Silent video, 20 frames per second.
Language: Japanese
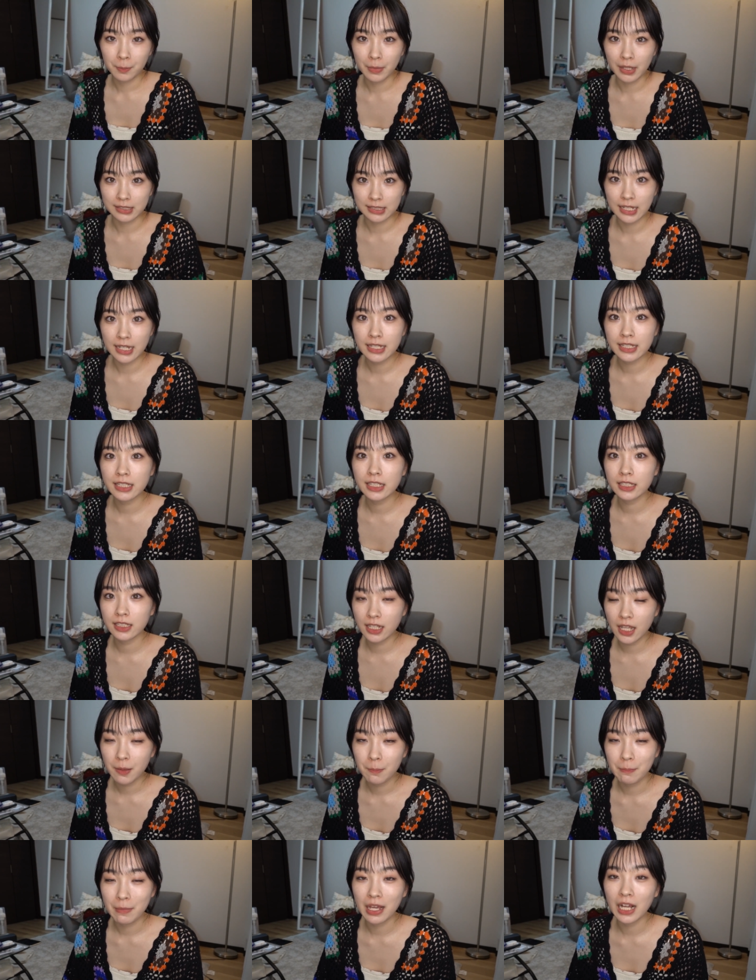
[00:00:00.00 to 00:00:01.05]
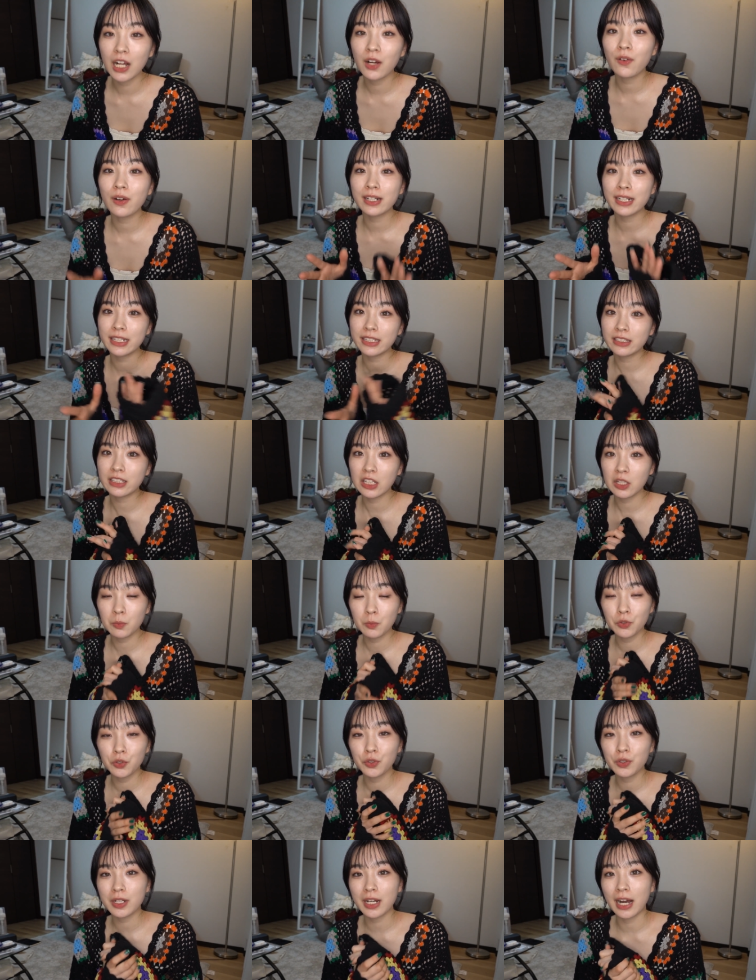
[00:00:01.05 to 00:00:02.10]
まあ最近ね、目変わりっていう
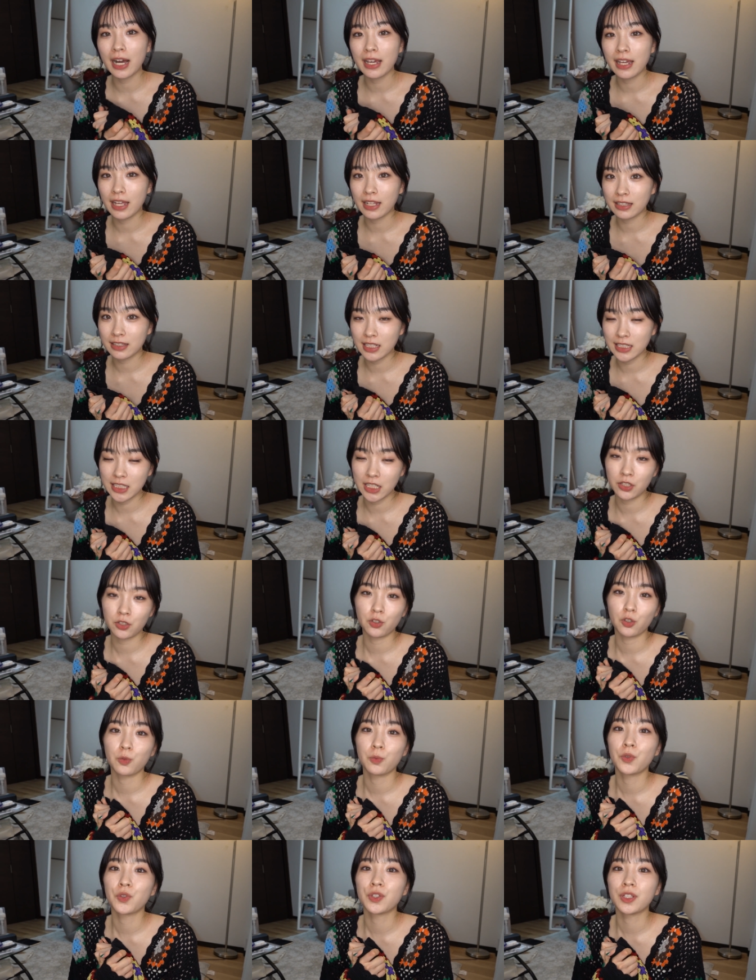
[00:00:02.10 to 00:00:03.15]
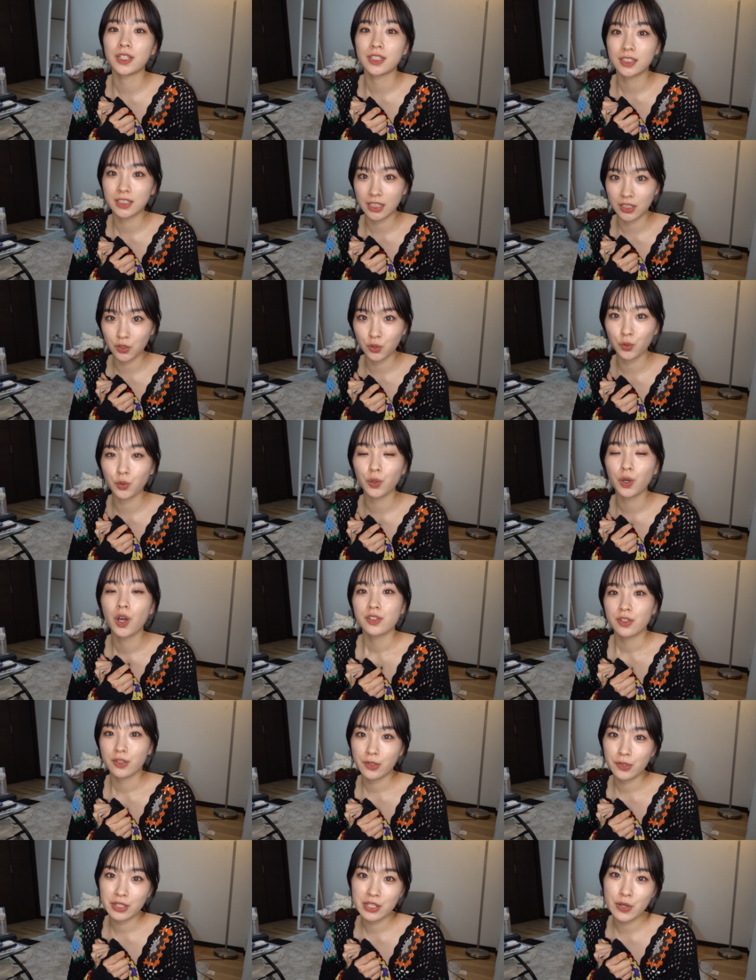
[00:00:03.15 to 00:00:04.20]
ものがやっていたと思うんですけど、
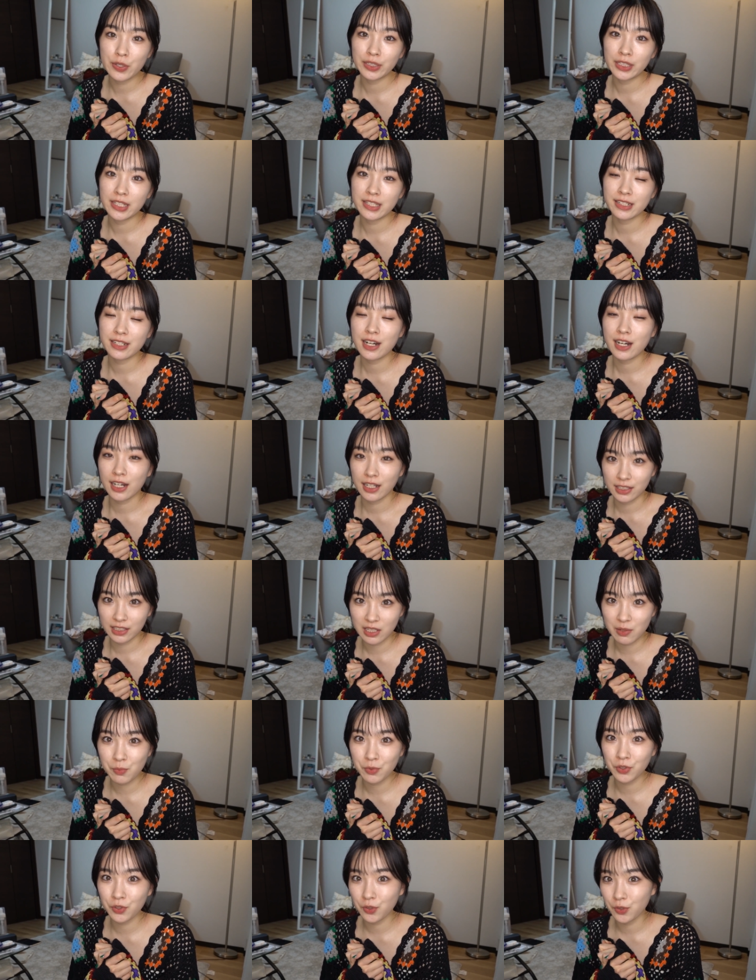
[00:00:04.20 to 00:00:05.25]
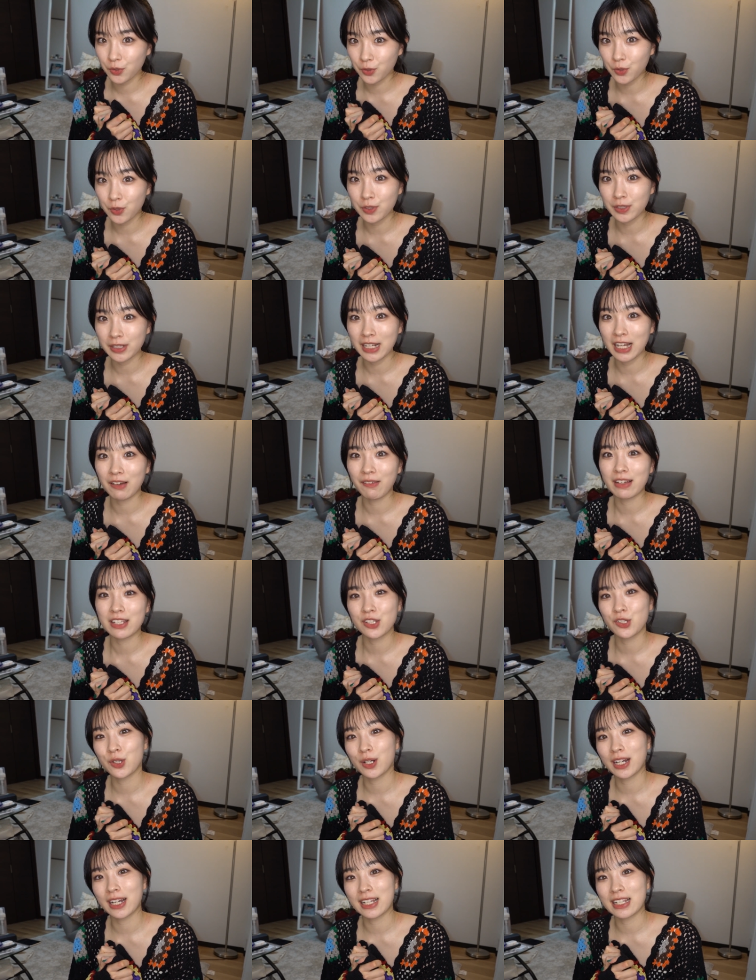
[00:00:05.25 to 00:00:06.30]
そこで私が買ったものを今回は
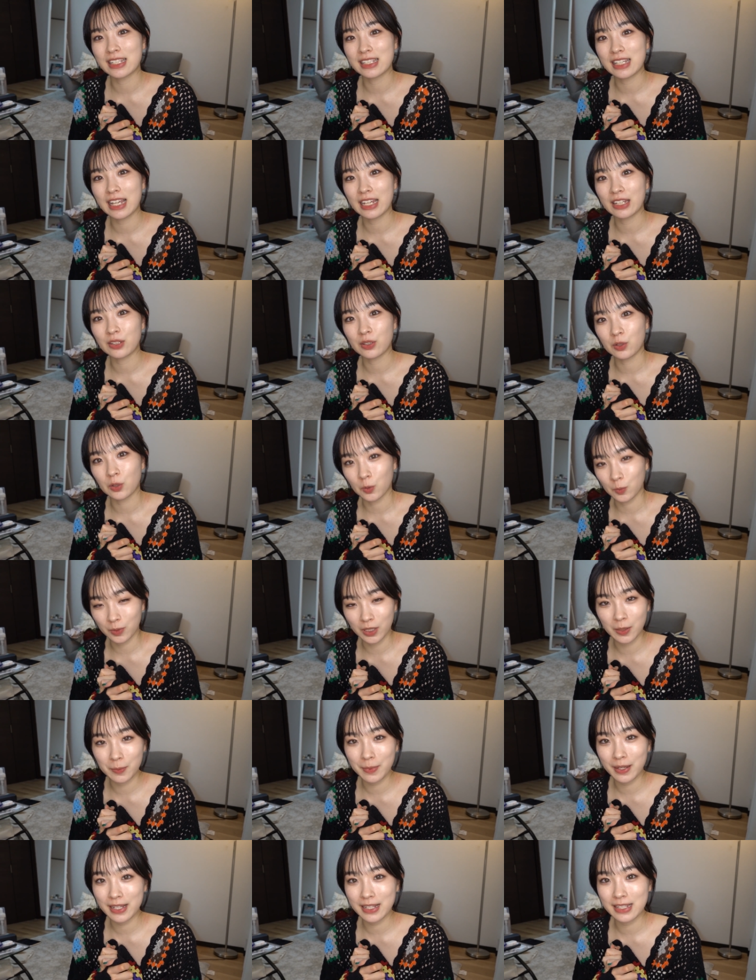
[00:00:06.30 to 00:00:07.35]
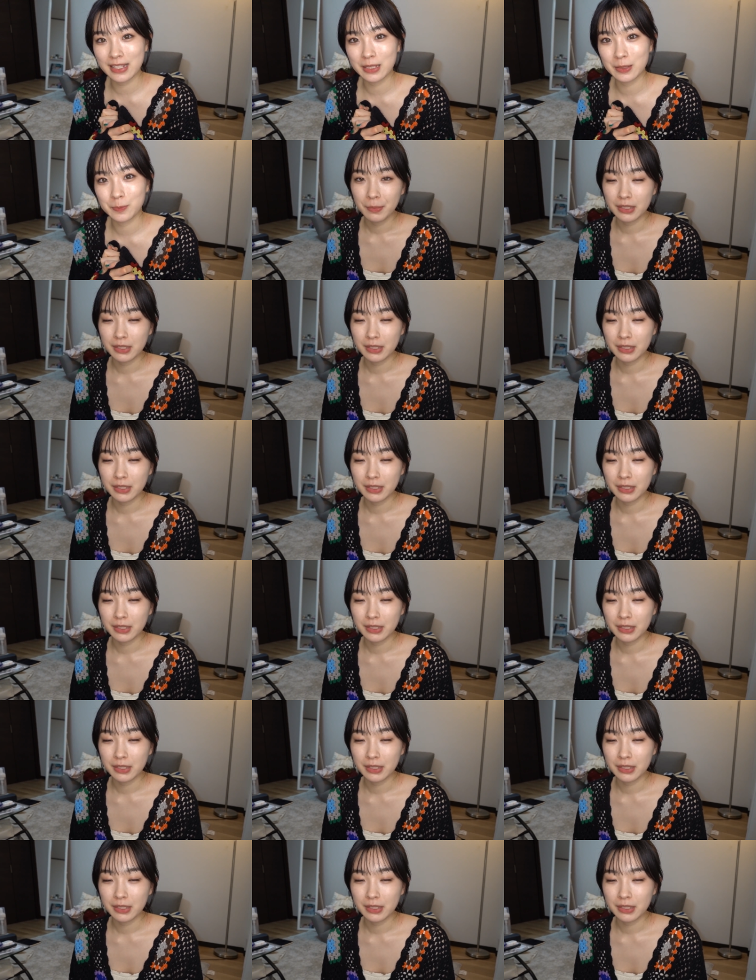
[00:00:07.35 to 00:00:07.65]
紹介したいと思います。